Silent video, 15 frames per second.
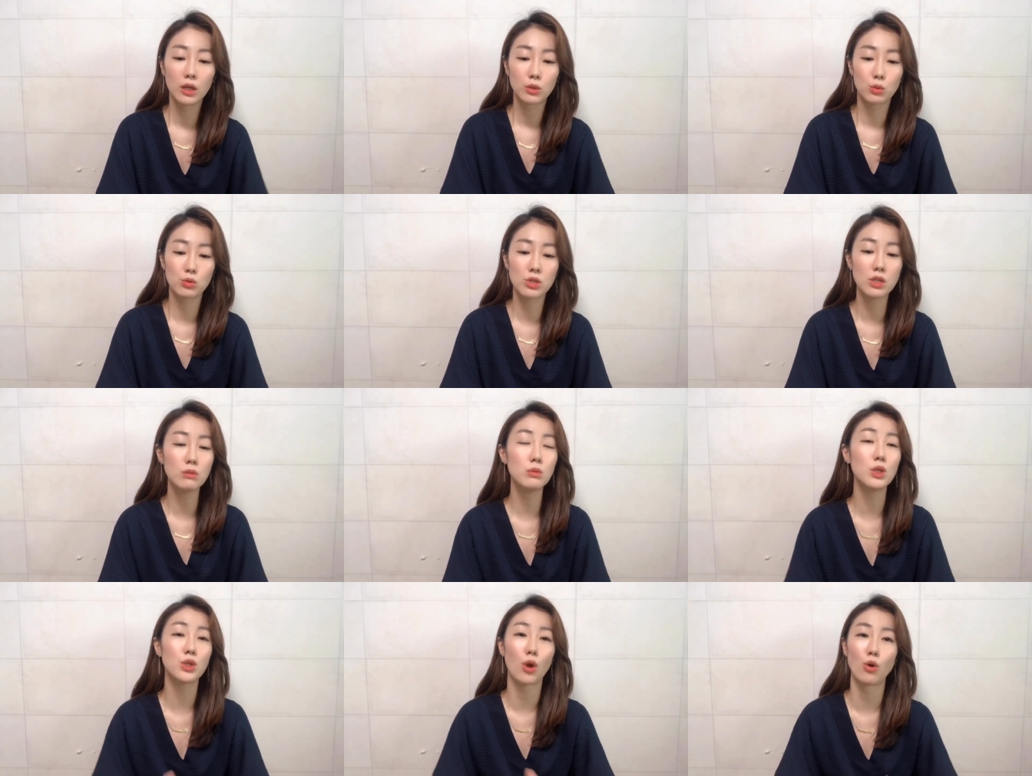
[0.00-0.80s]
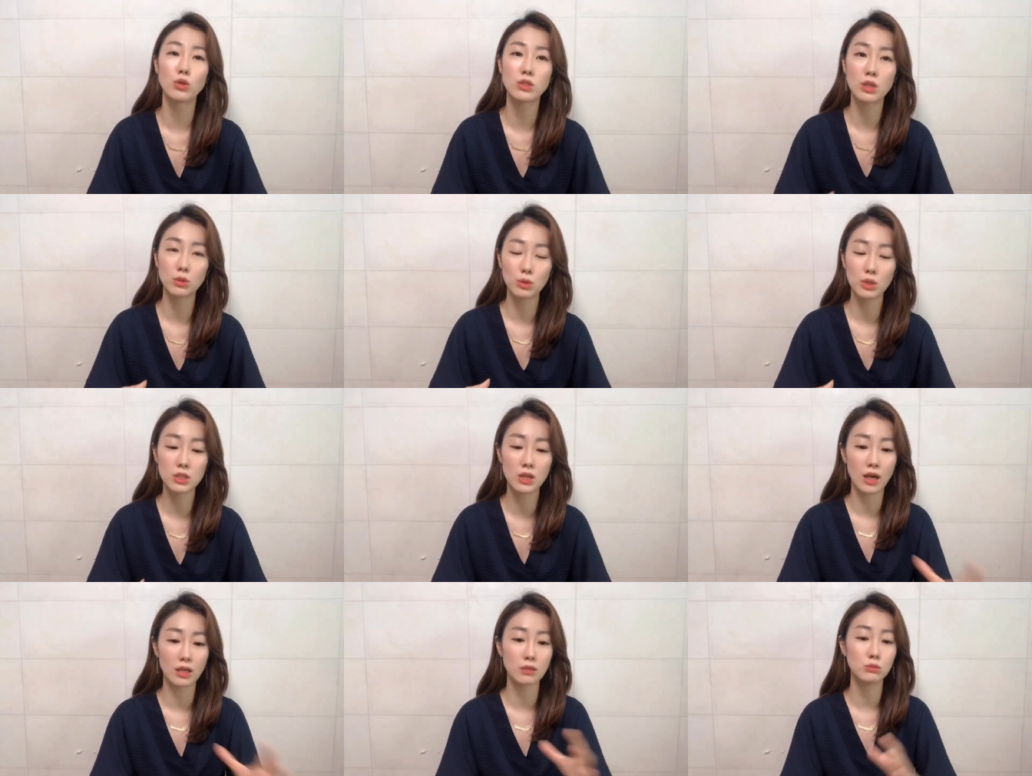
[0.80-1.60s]
또 실물 경제로의
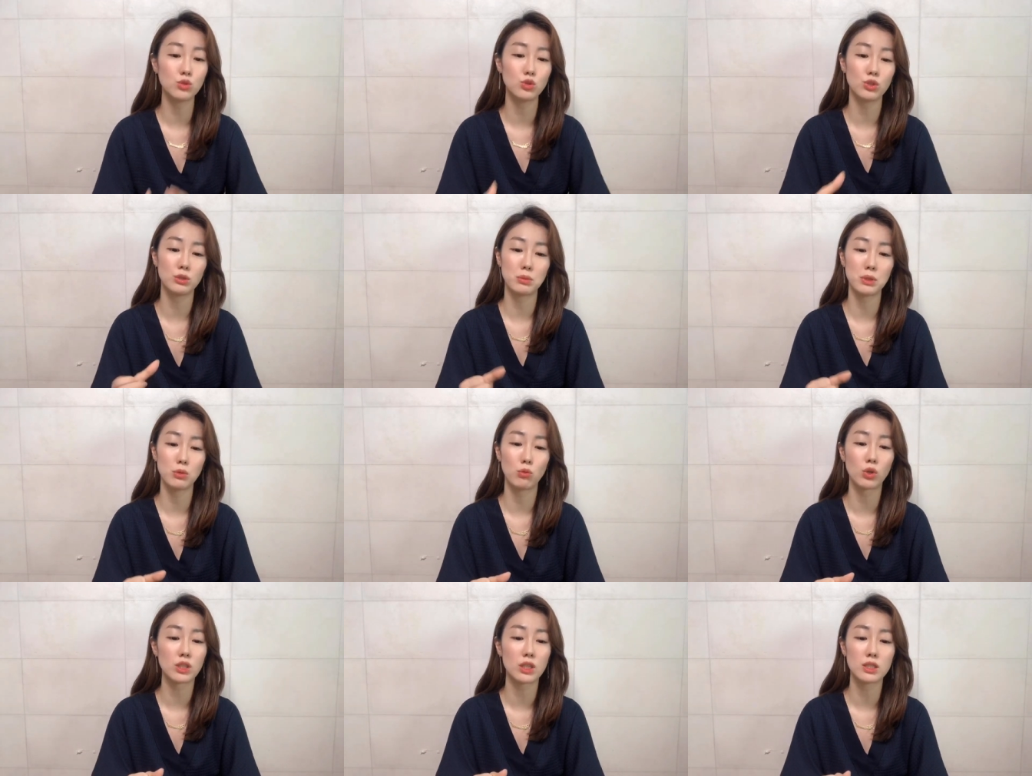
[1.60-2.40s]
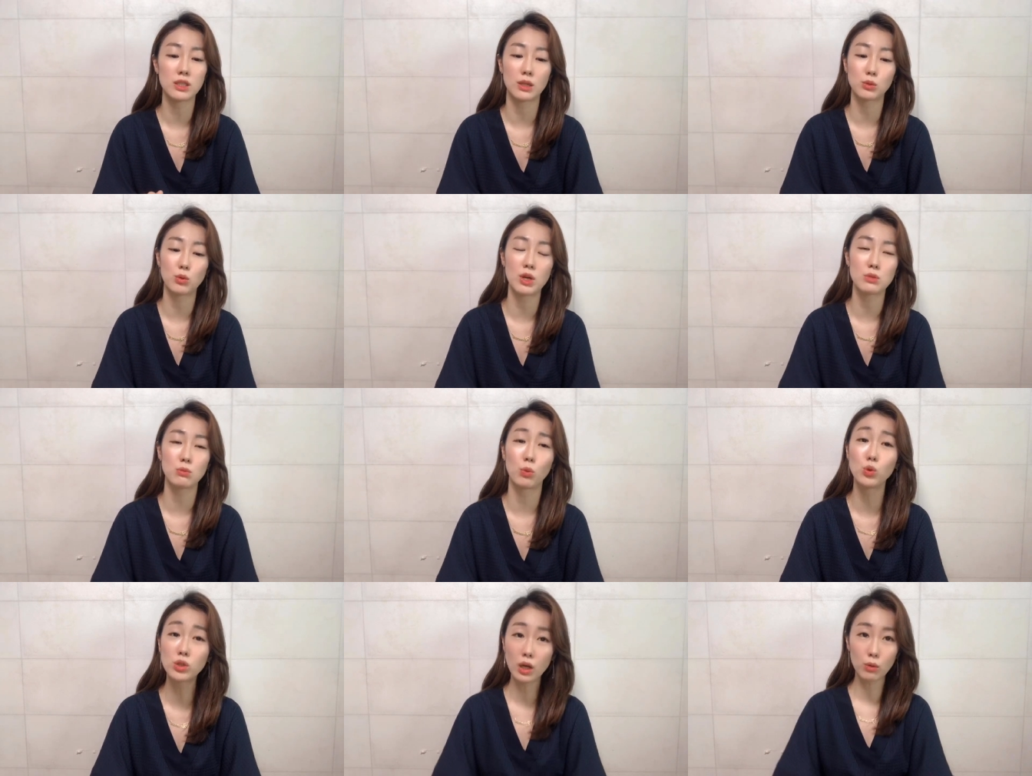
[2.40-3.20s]
자금 유입이 원활히 작동하지
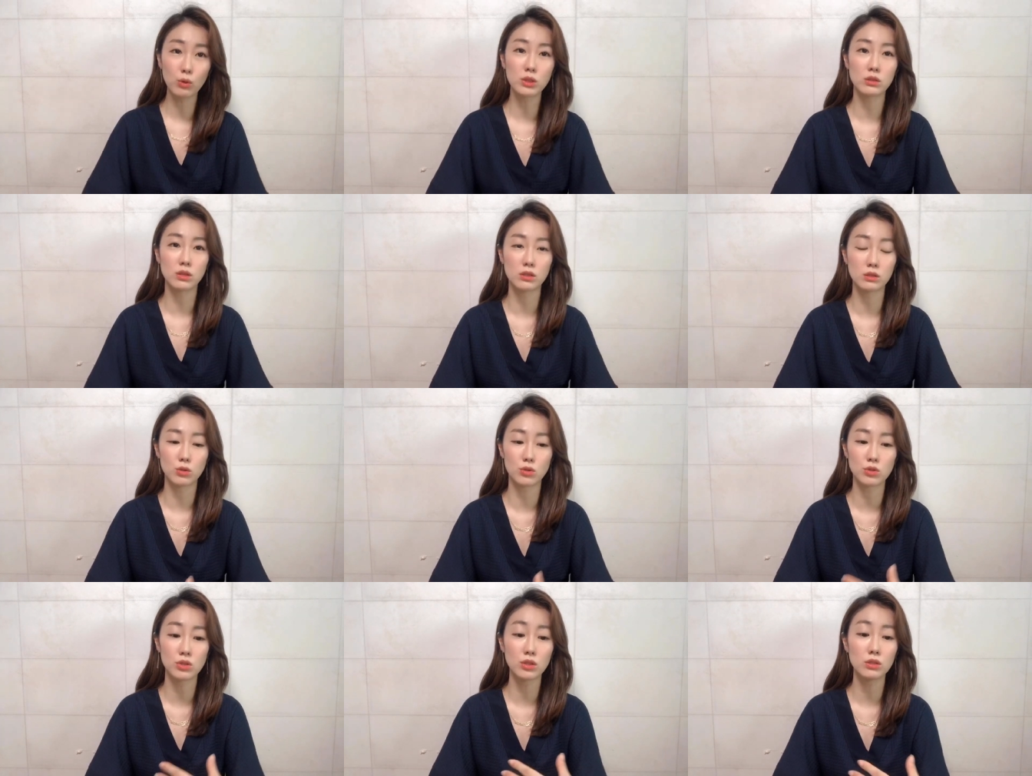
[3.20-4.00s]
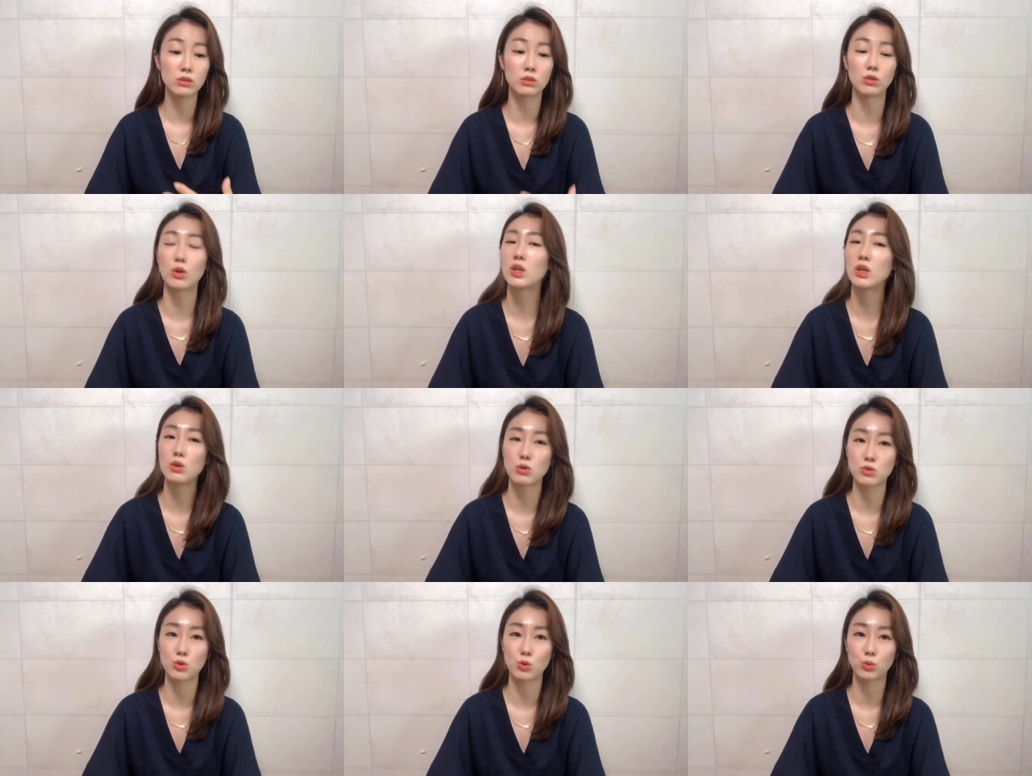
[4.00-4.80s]
못하고 있다는 것을 드러낸
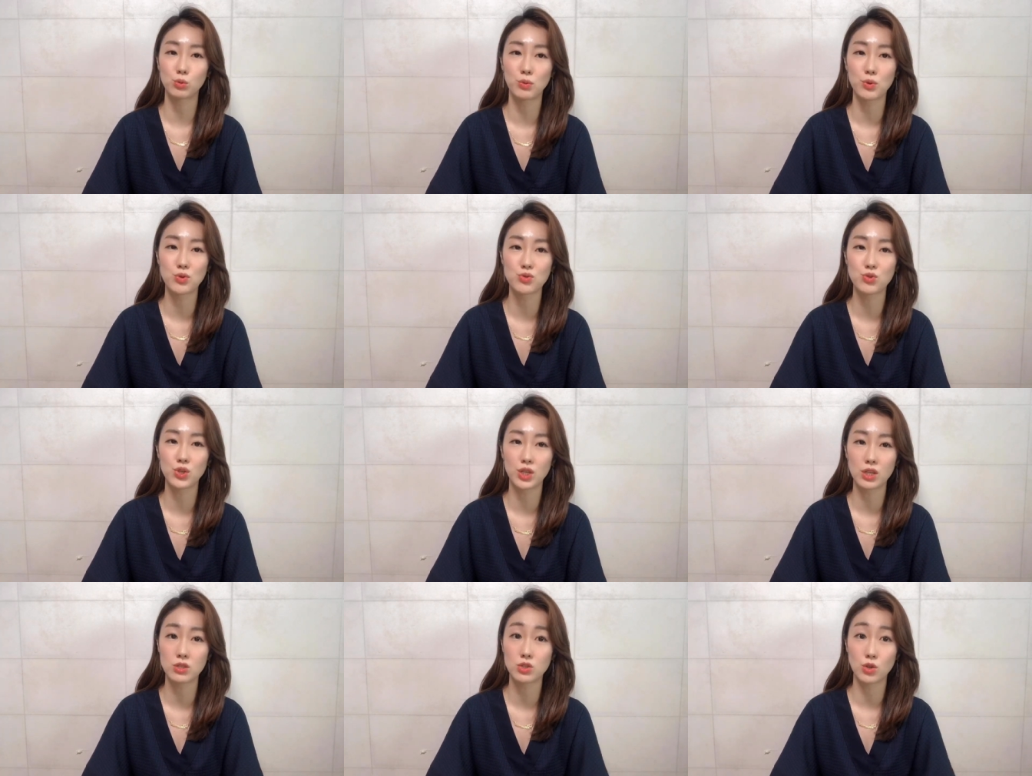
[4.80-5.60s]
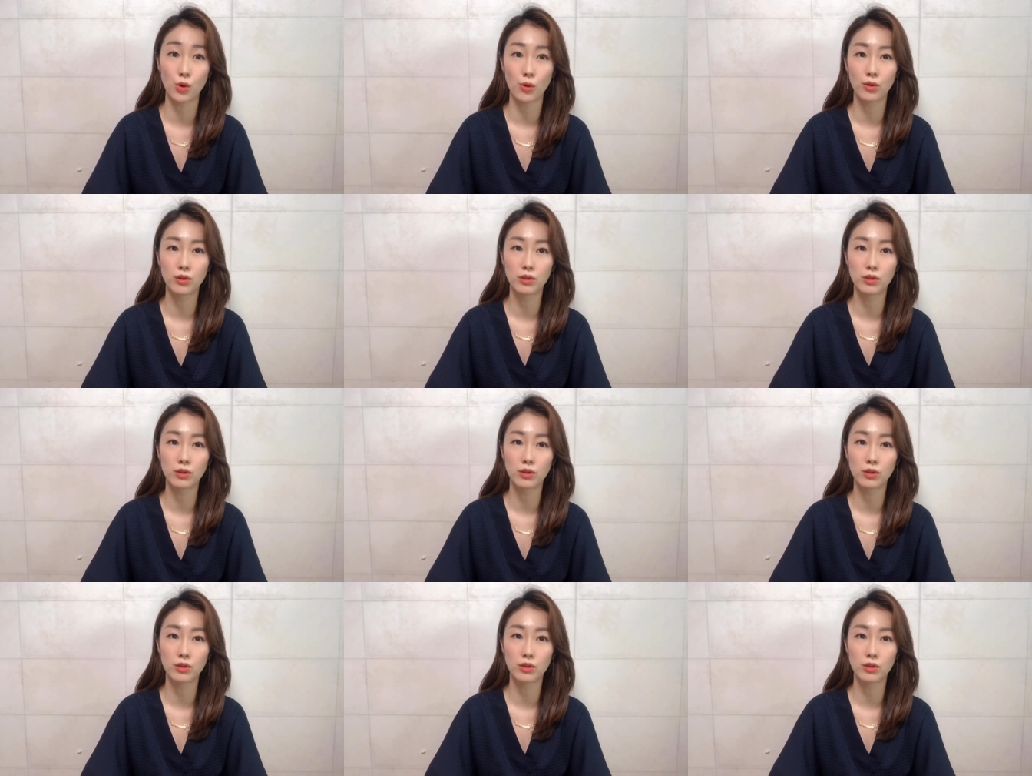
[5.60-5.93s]
것으로도 볼 수 있겠죠.